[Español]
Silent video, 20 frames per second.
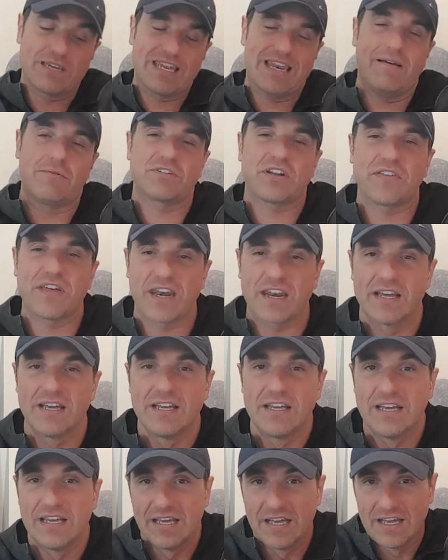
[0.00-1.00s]
¿qué le vamos a hacer?
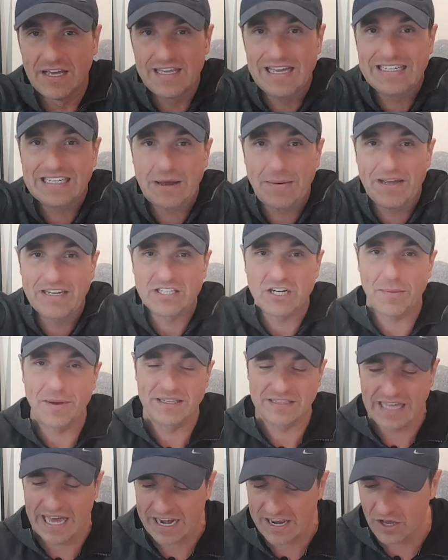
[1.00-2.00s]
Ya sabéis,
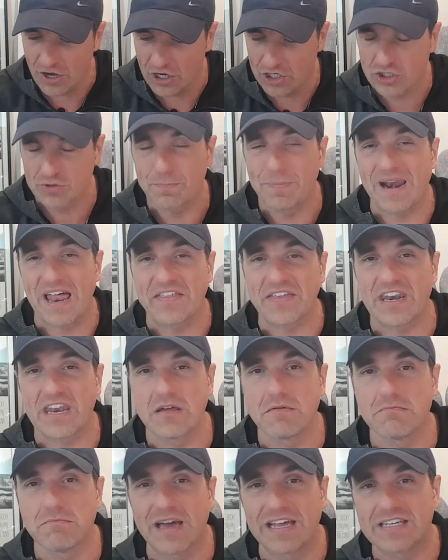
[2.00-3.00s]
comentarios, placer
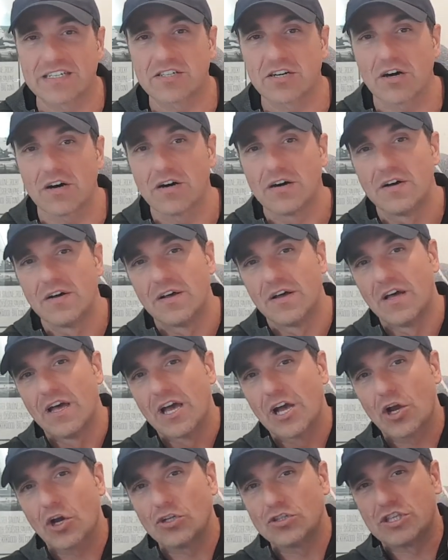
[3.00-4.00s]
inmenso
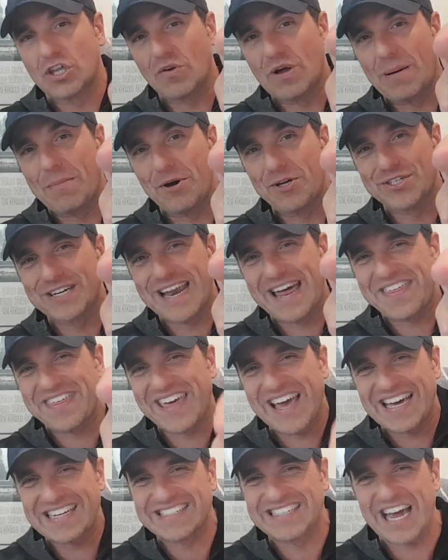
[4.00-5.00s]
Continuamos,
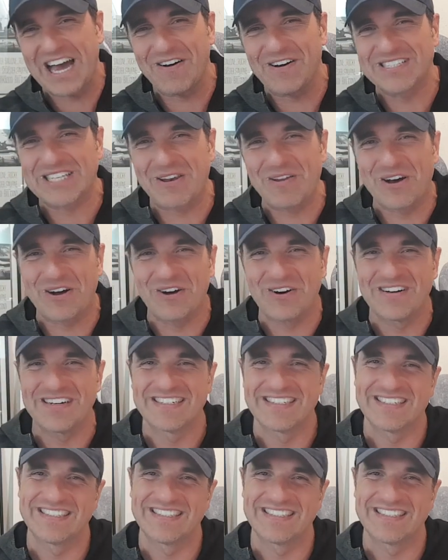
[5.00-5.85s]
gracias, chao, hasta luego.